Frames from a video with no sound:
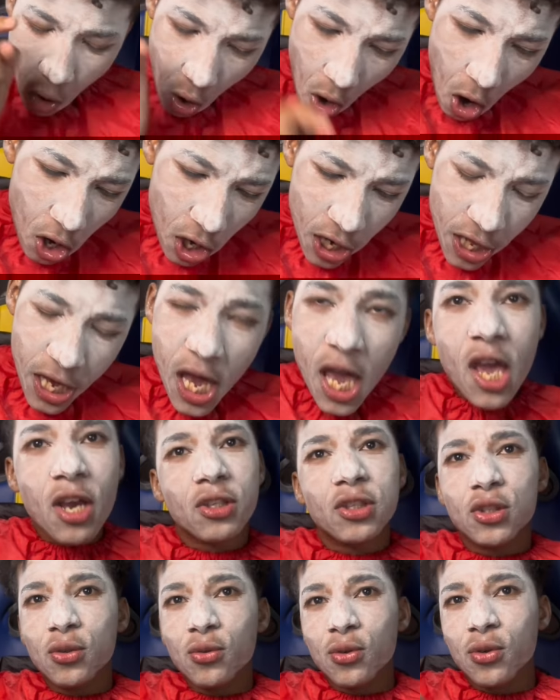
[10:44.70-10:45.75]
ओनली एक
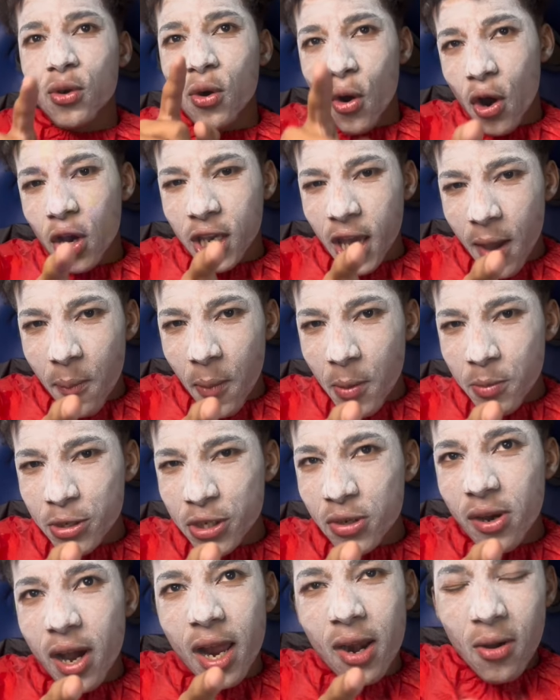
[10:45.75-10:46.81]
सूट ओके पबजी
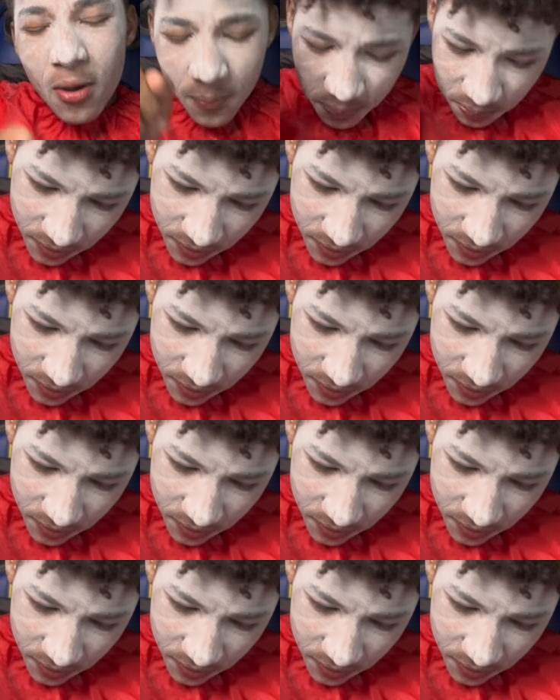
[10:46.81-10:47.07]
वालो